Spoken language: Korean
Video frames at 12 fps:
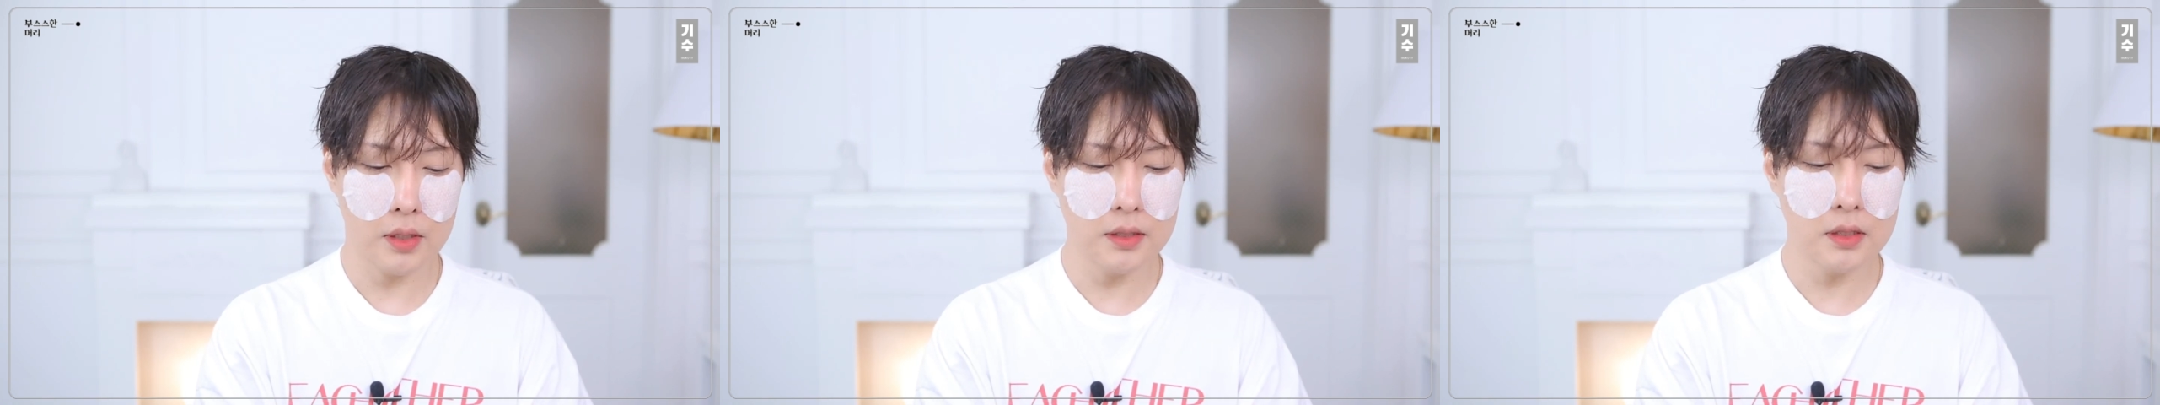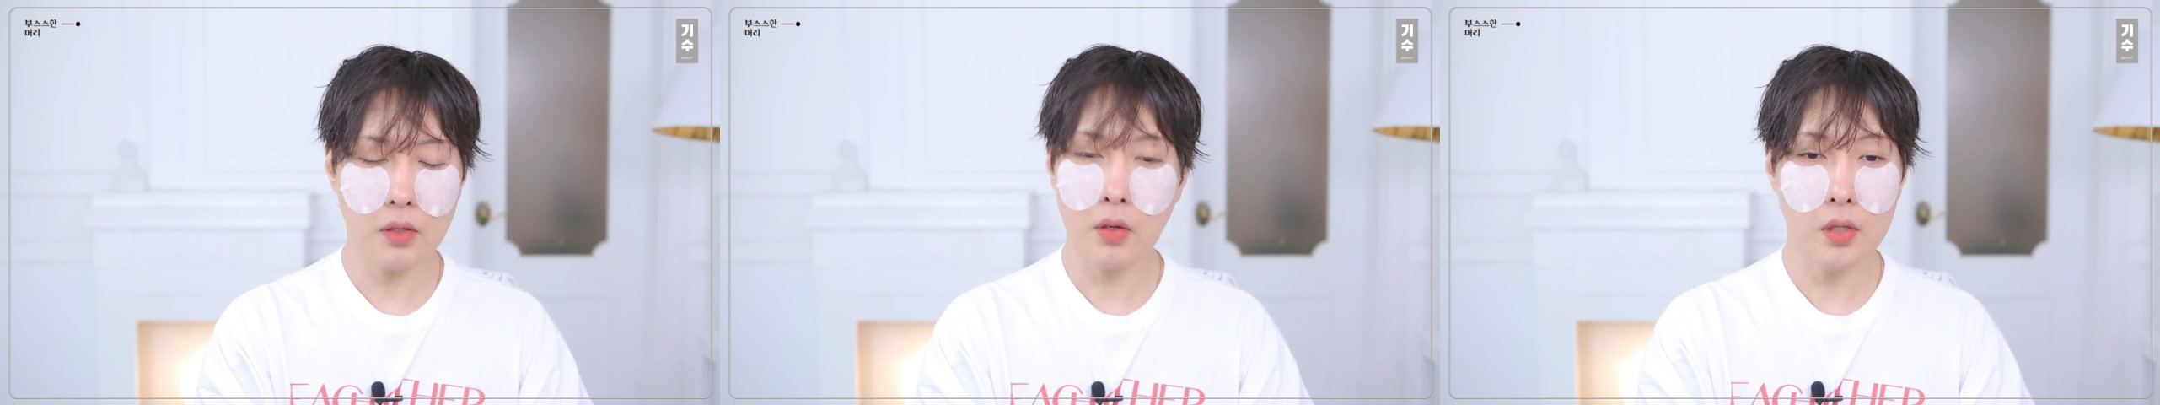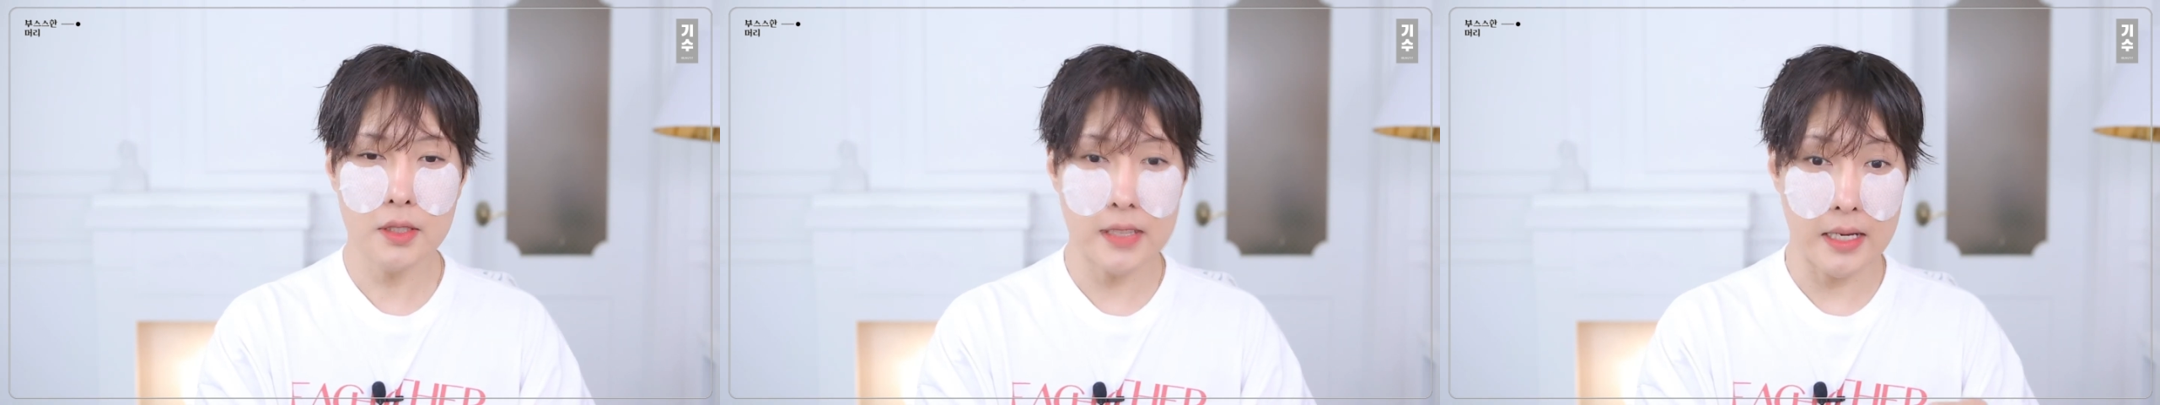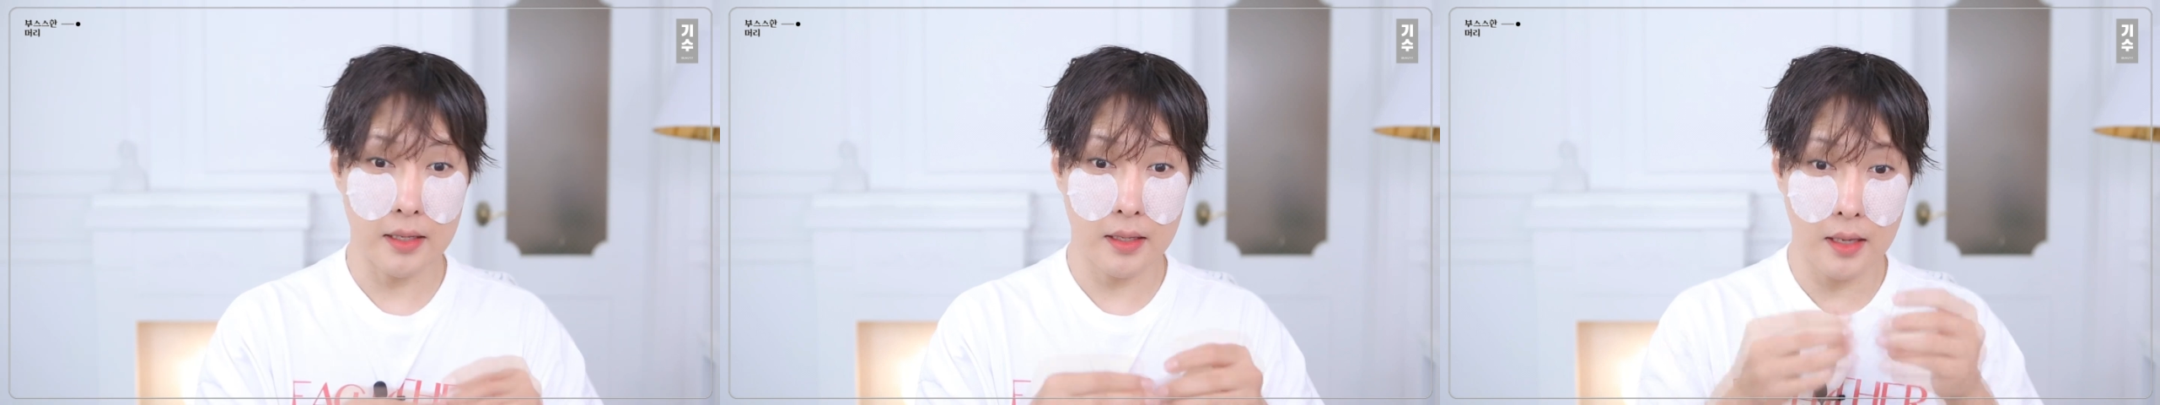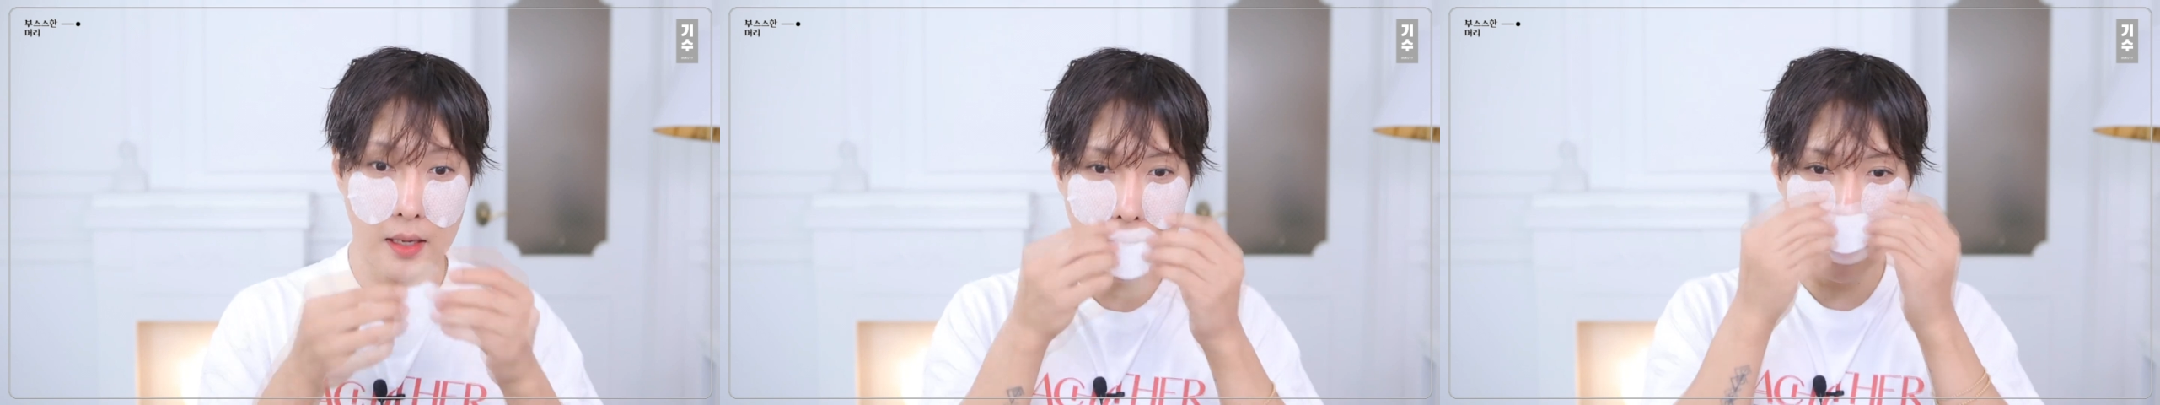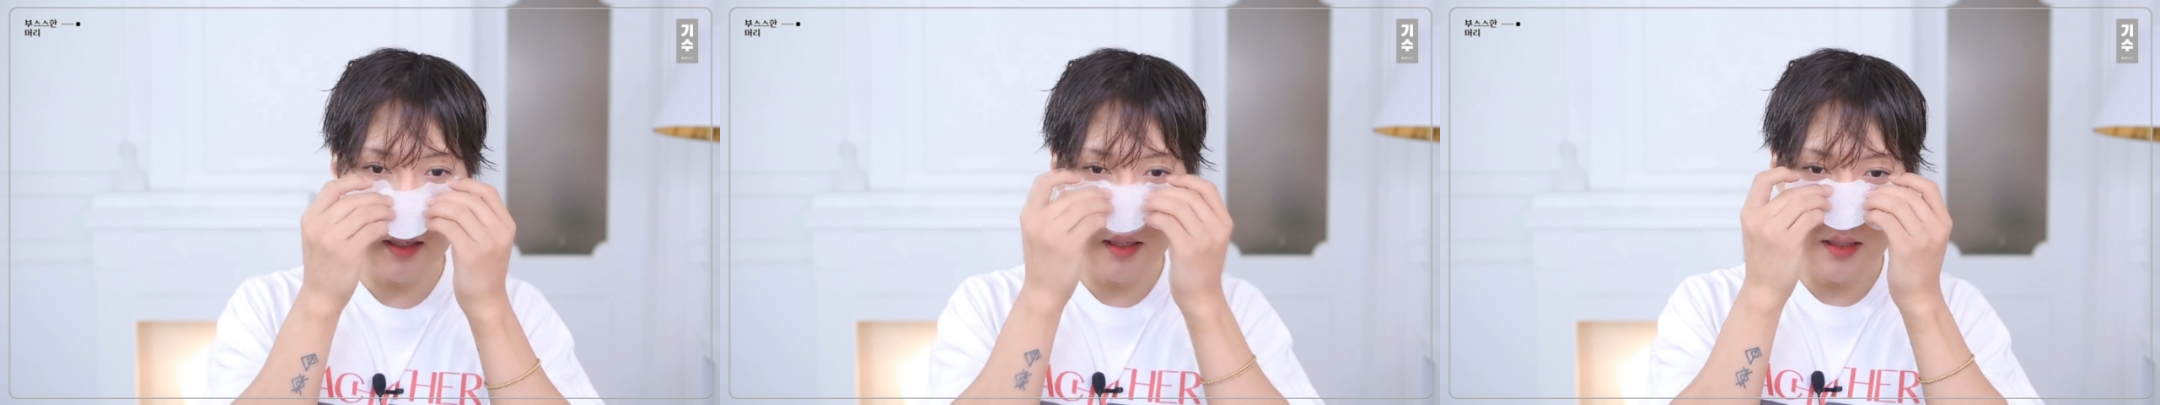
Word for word: 끈적거리지 않게